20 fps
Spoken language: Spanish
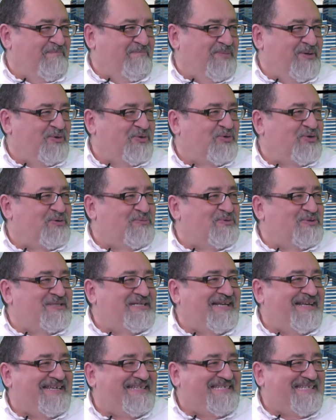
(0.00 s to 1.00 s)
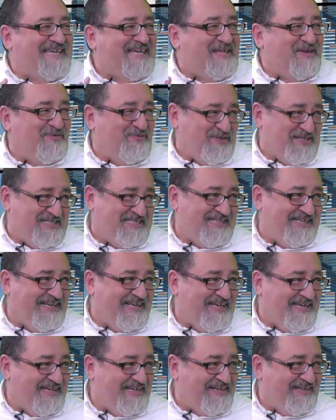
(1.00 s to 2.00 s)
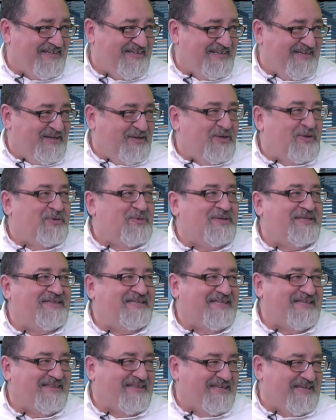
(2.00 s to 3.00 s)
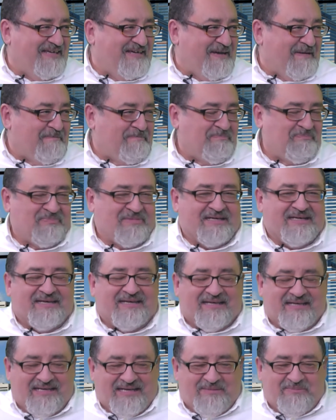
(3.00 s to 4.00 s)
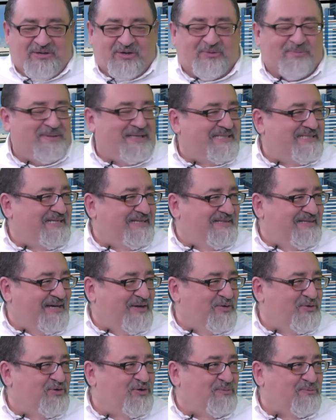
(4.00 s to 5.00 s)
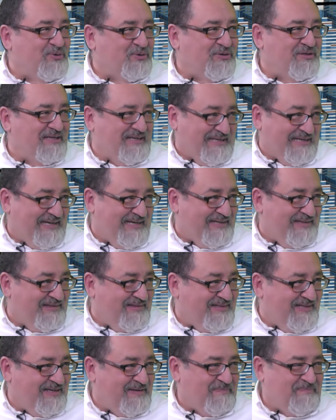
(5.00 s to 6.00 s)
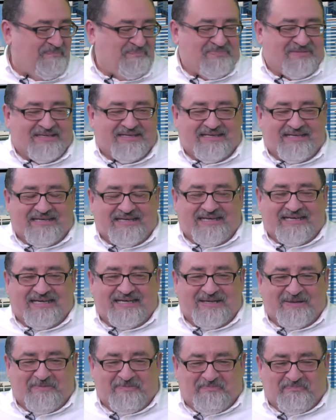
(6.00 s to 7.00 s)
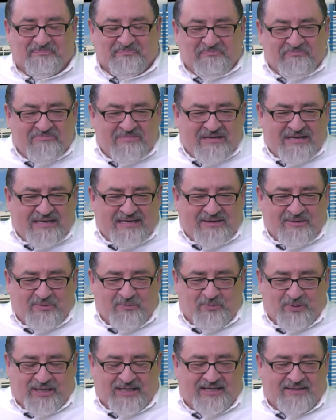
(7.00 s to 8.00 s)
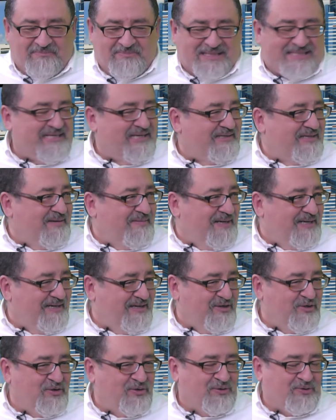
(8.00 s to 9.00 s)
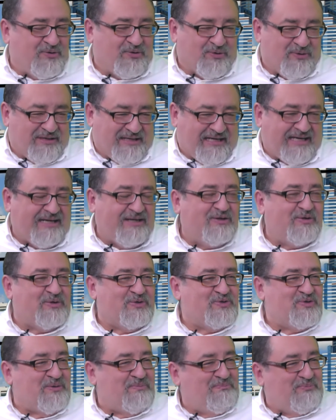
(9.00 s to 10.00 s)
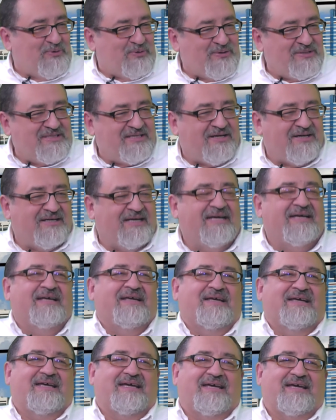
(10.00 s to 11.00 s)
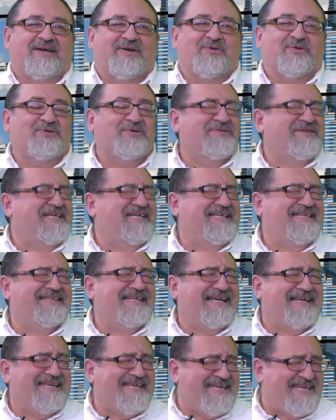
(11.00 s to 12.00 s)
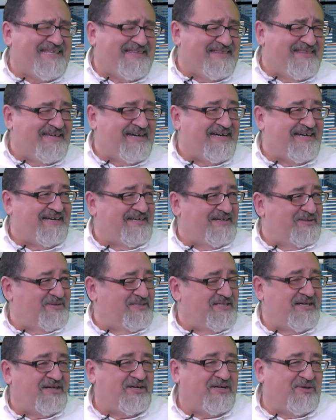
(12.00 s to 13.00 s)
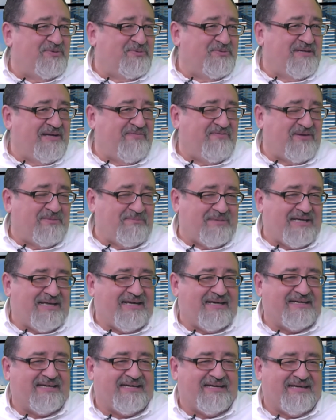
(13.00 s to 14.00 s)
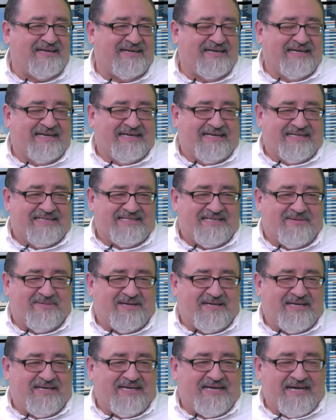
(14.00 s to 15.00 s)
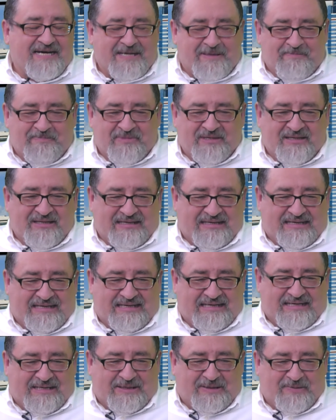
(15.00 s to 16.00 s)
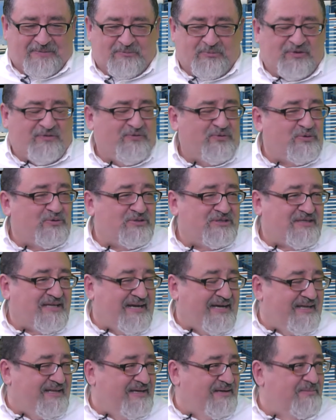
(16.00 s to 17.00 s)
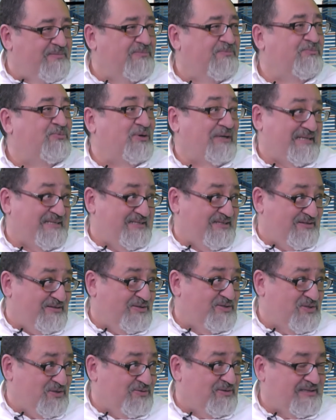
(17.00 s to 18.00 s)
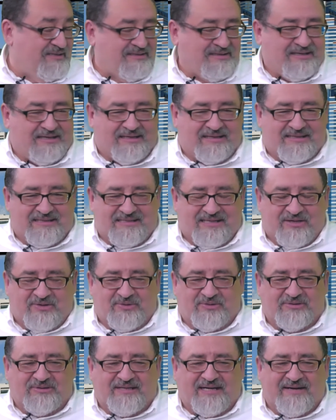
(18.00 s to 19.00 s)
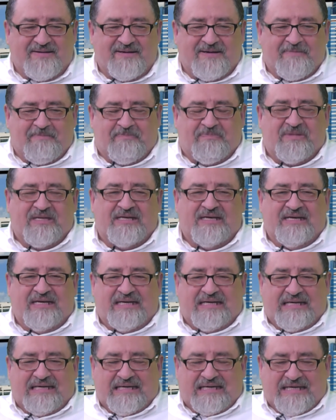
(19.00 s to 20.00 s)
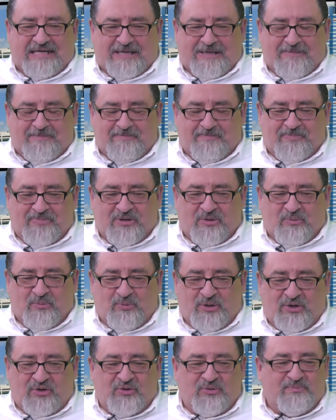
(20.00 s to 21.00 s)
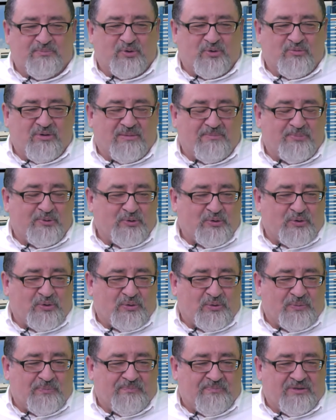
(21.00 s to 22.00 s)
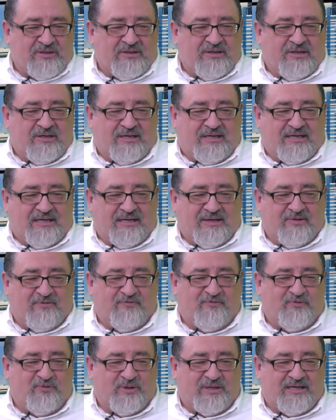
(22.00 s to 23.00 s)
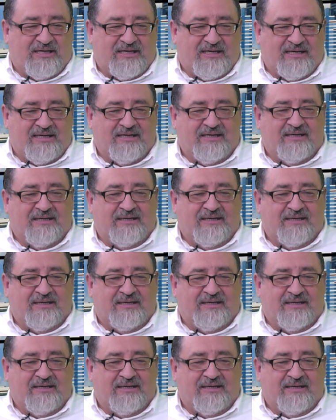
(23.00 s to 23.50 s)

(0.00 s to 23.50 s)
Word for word: pero como se le hacía difícil leer, no entendía. Y me lo ah. presentaron como cliente. Y eh, empecé a trabajar con él, con su esposa, eh, con una hijita linda. O sea que una familia que se veía eh, muy frustrada por la situación en, que se encontraba. Y bueno, poco a poco fui